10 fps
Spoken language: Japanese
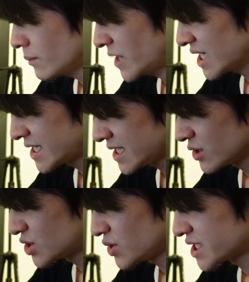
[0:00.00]
まあ、来た
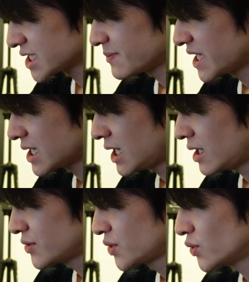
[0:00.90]
る11月3
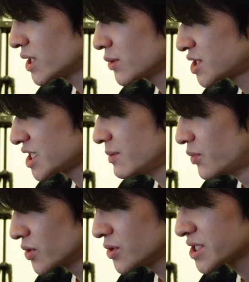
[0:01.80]
日、福岡の地に
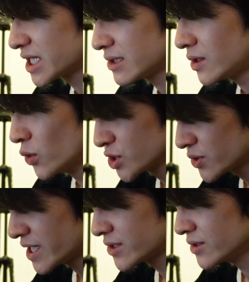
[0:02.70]
僕の姿はお
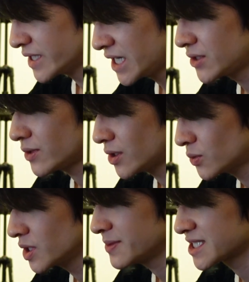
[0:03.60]
そらくないとは
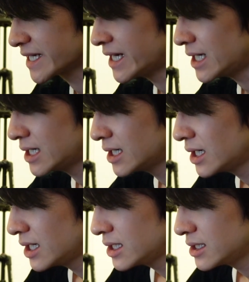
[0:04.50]
思いますが、
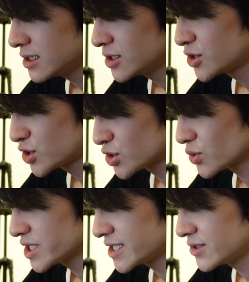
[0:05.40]
出
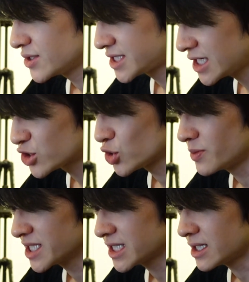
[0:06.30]
場される選手の
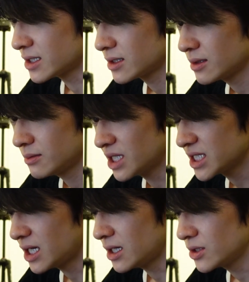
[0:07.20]
皆さん、ま
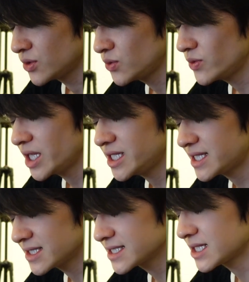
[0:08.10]
た運営に
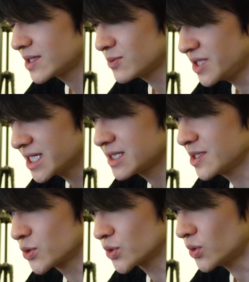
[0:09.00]
携わる皆
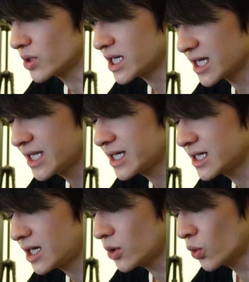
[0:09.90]
様のことを陰なが
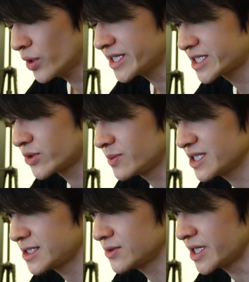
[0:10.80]
ら応援しており
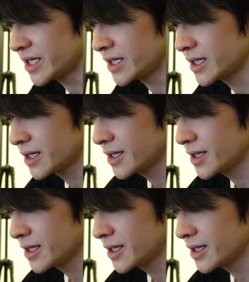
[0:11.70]
ますので、